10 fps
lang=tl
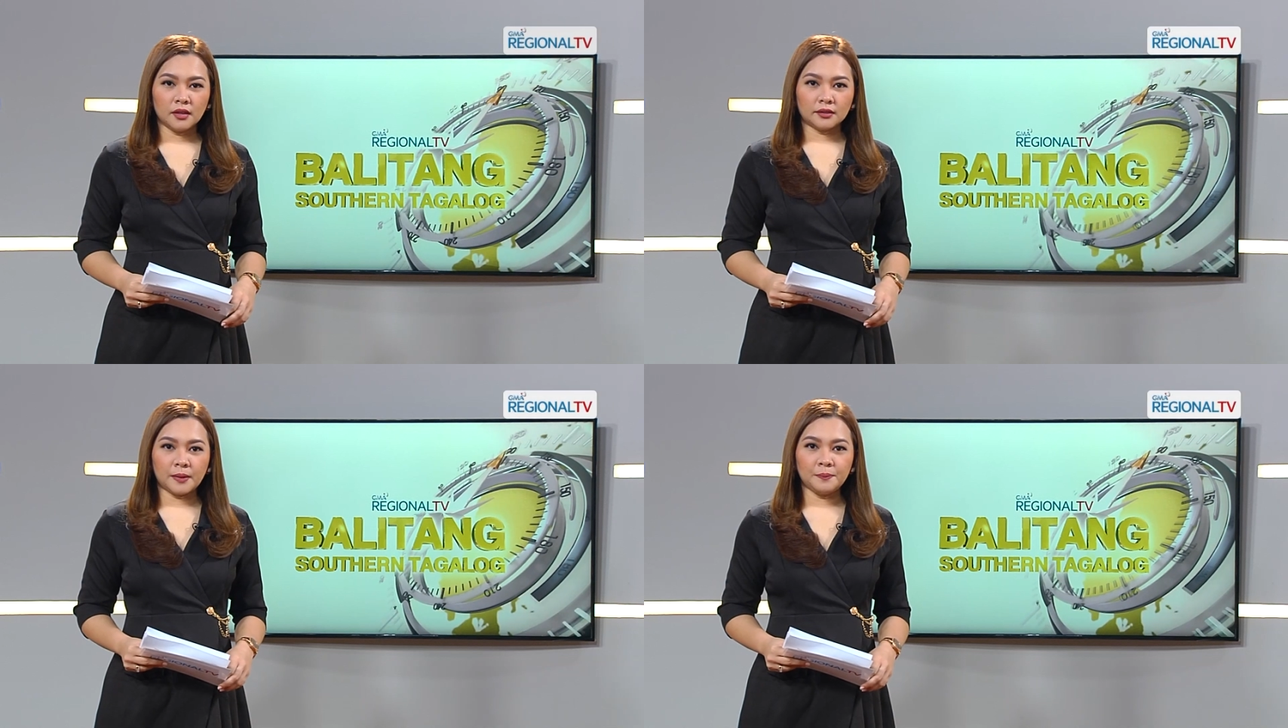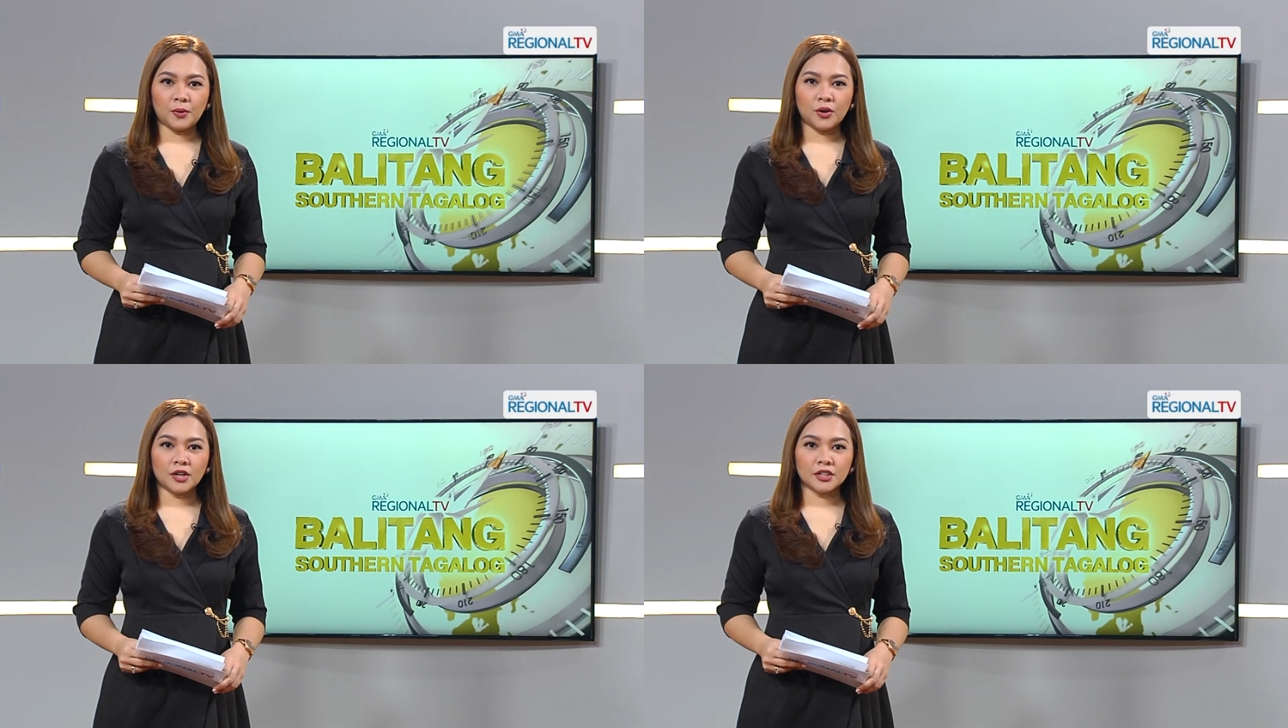
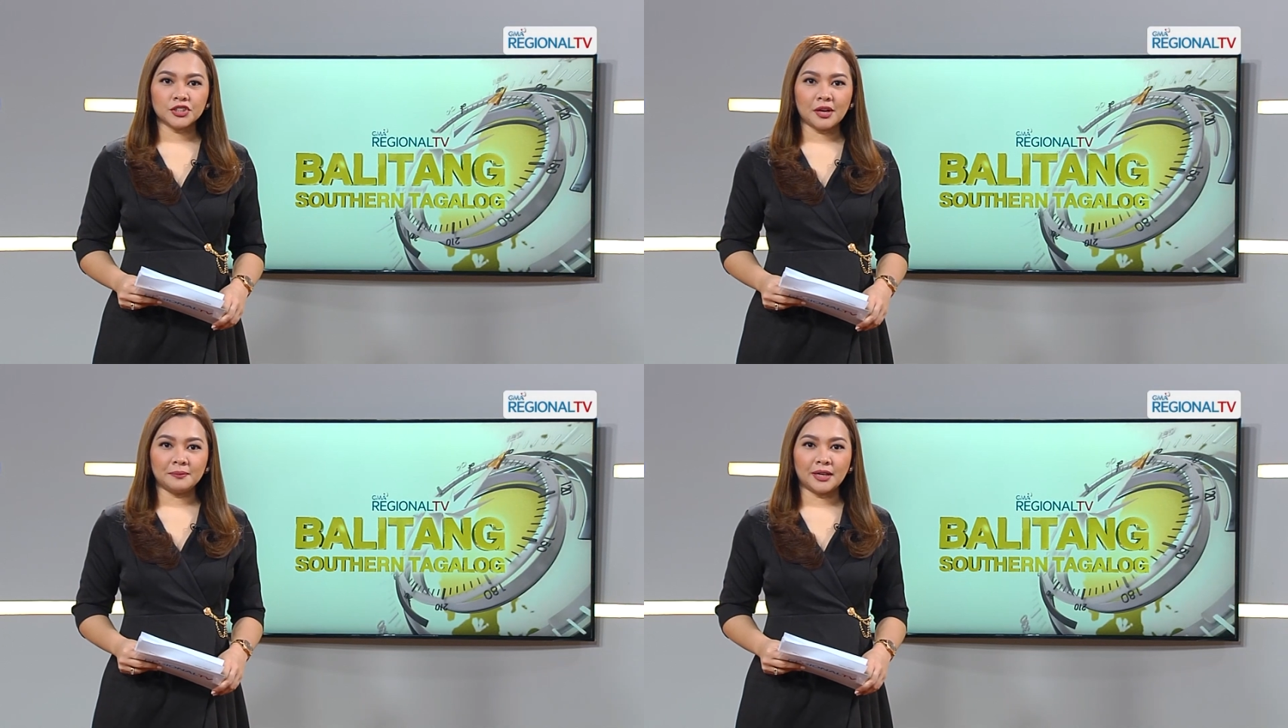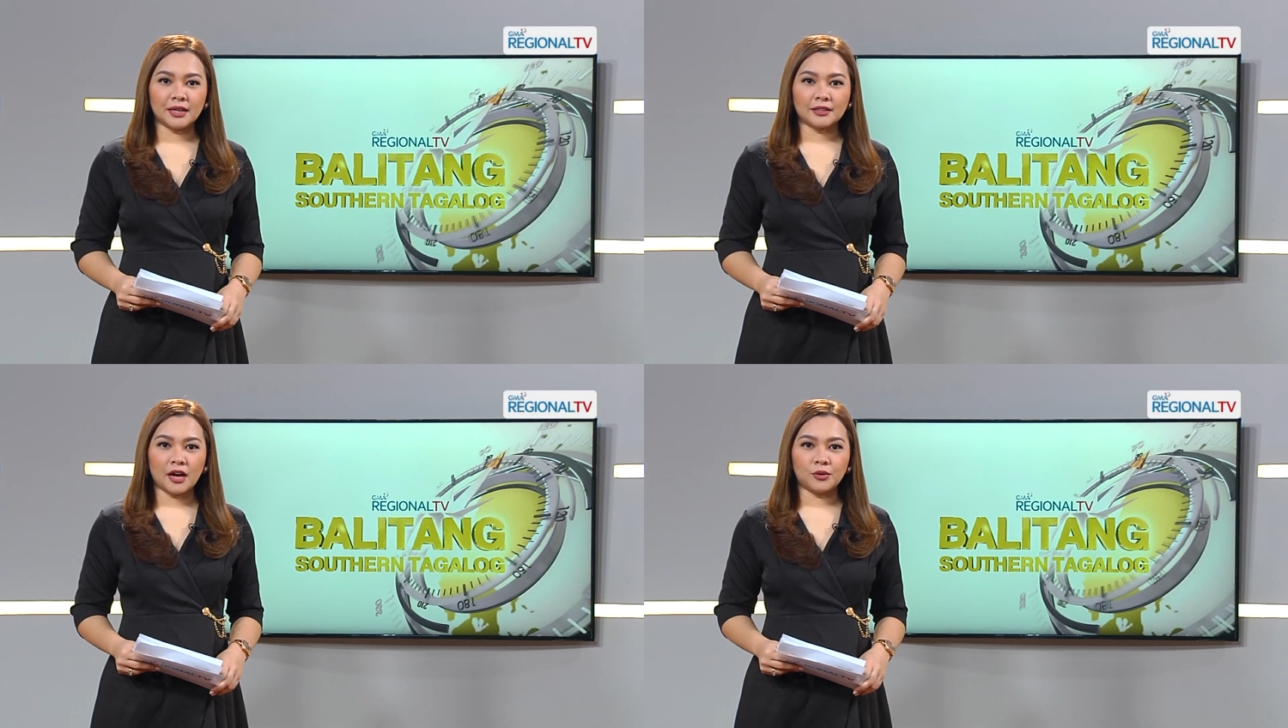Timbog ang siyam na
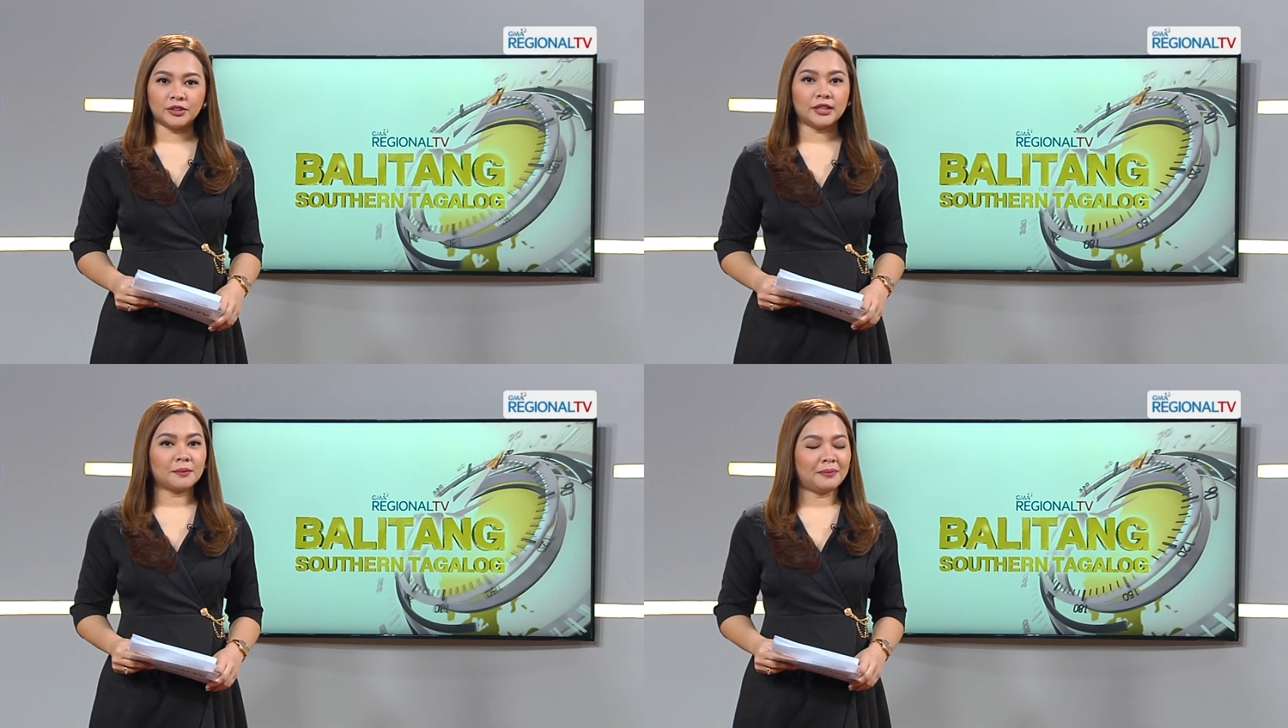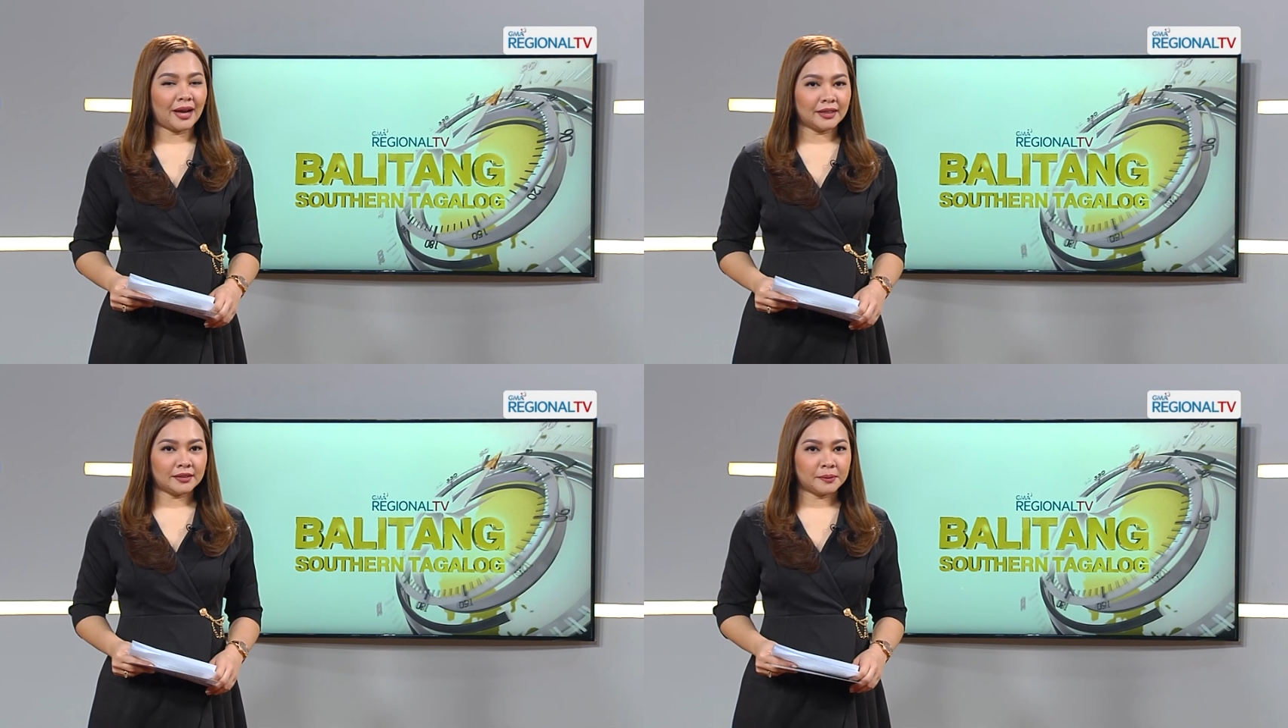katao na nagbayad